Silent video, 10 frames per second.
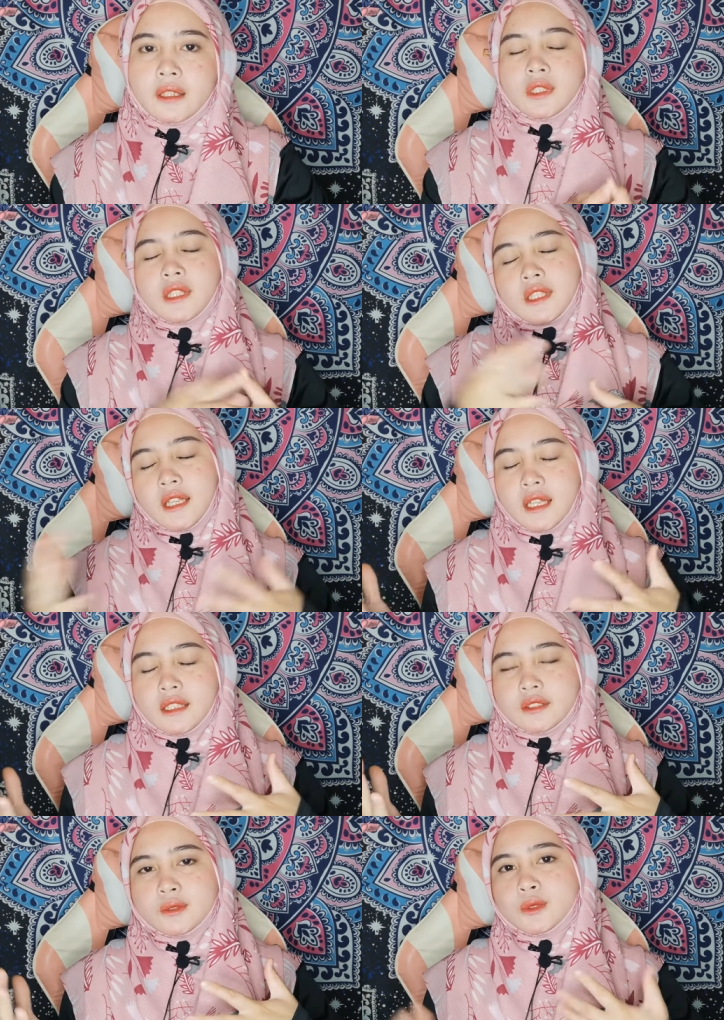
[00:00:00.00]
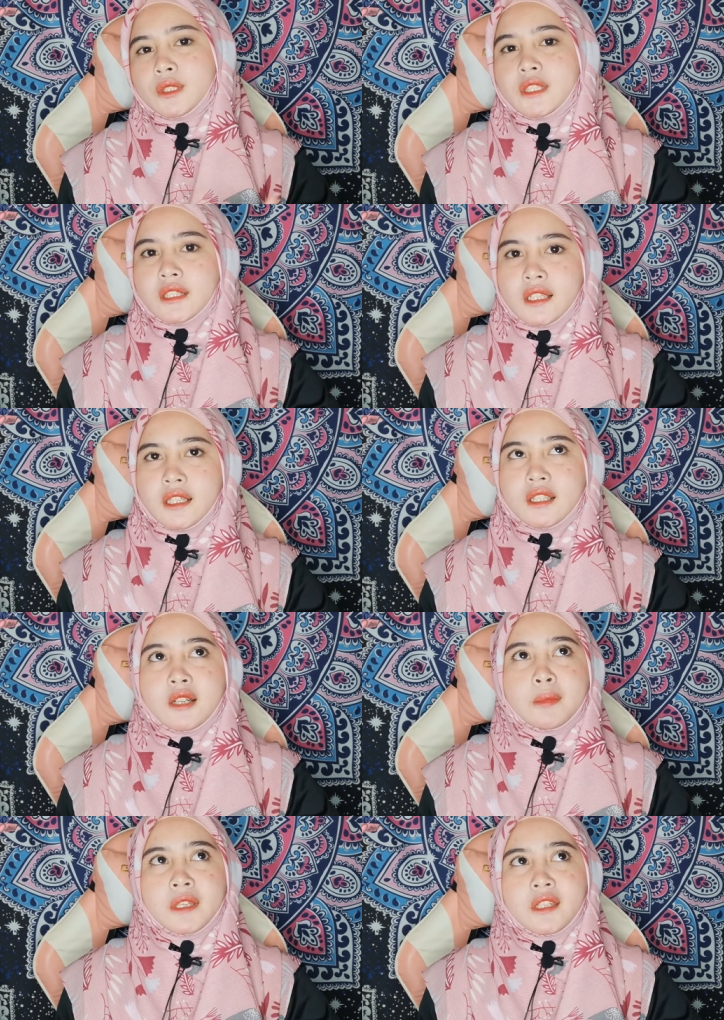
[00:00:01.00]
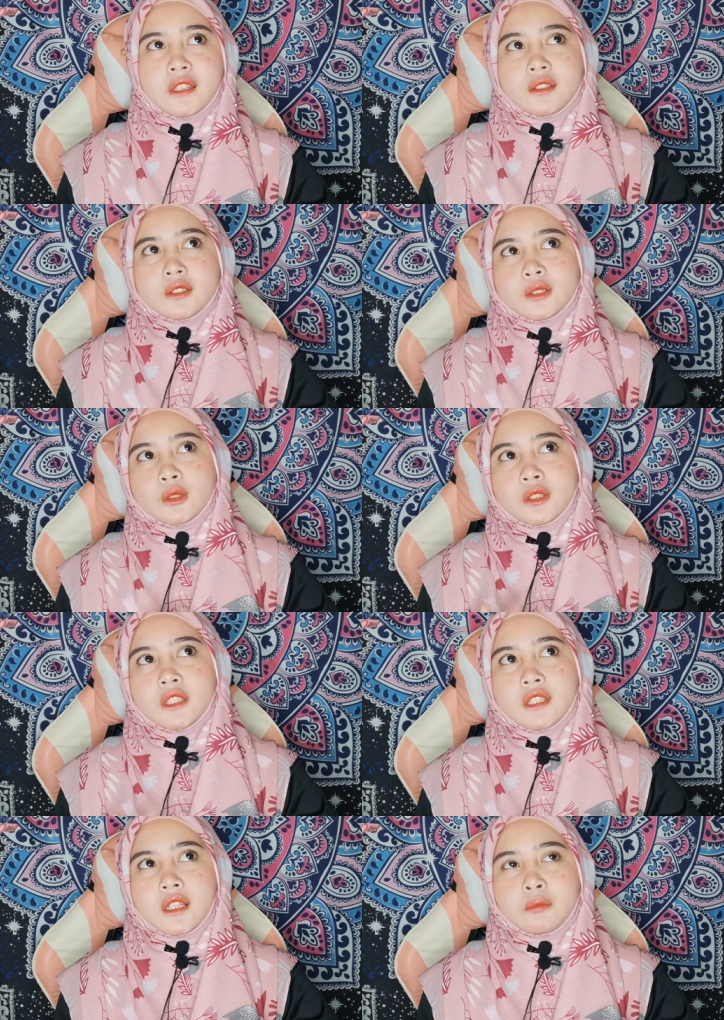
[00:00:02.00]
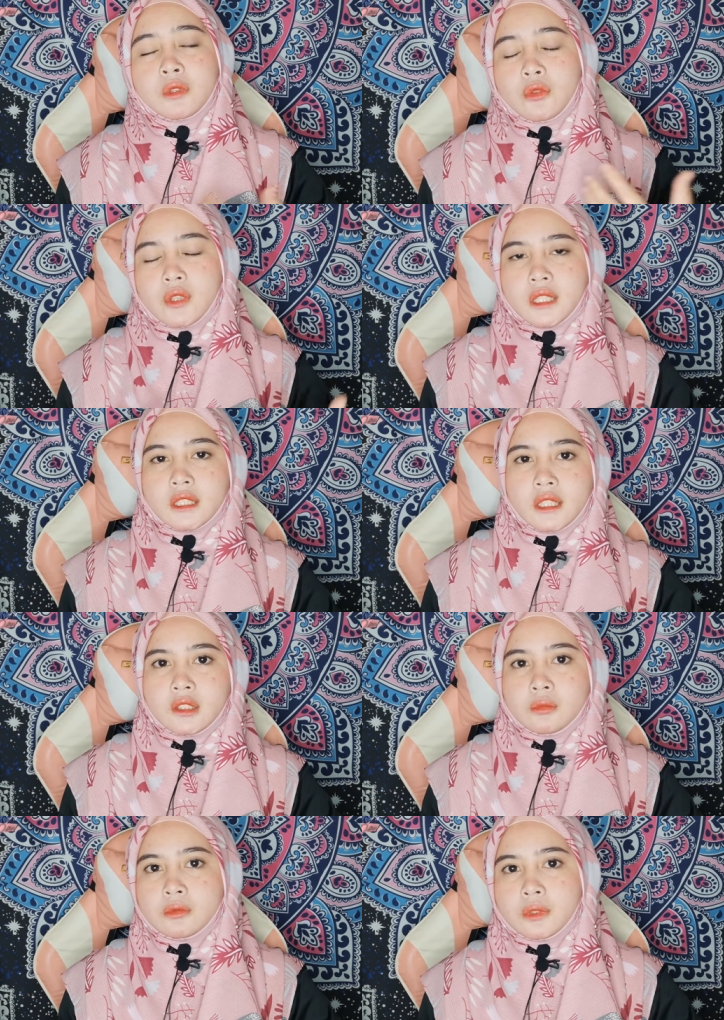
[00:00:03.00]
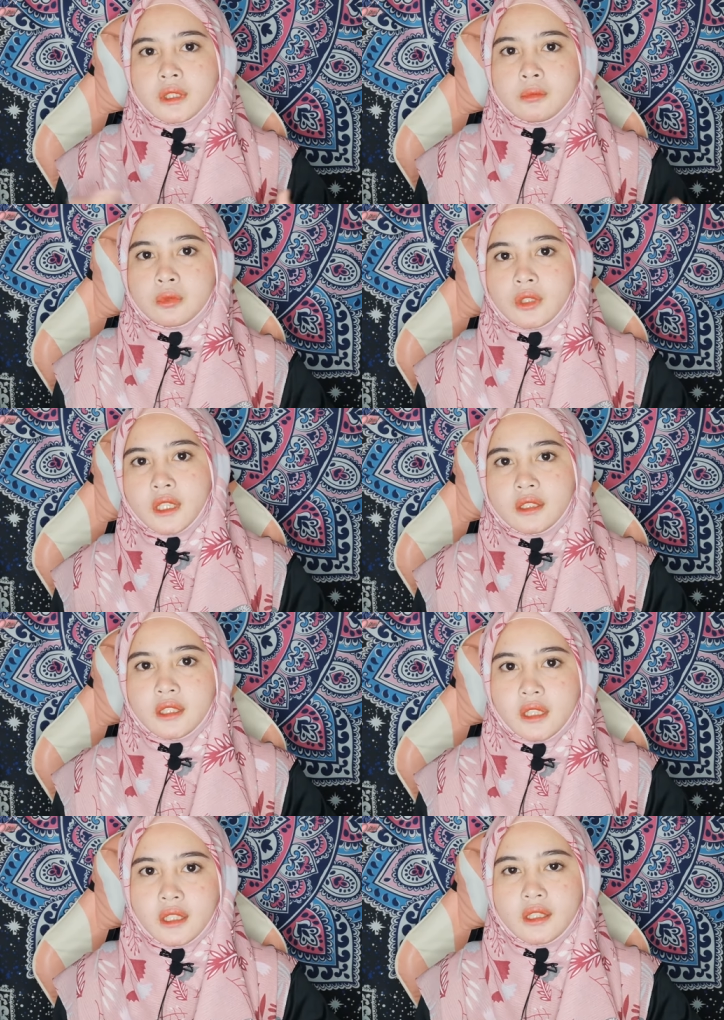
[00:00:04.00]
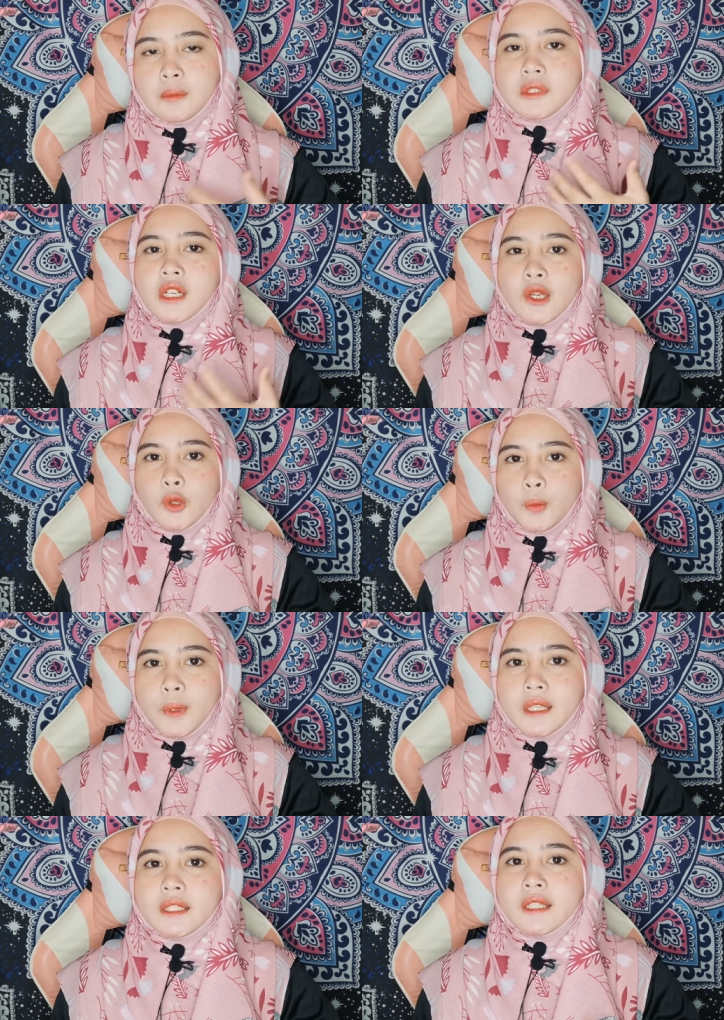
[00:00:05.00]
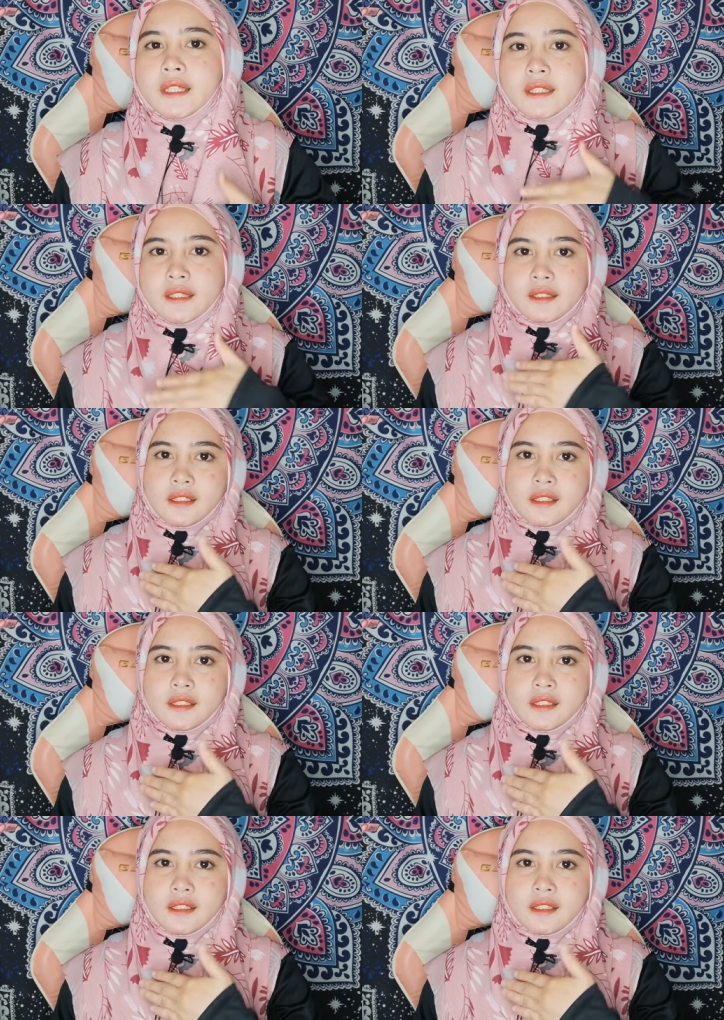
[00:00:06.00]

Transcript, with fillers: Tidak salah untuk kita apa nih, untuk kita berwisata ataupun menghiburkan diri, tapi jangan lupa dengan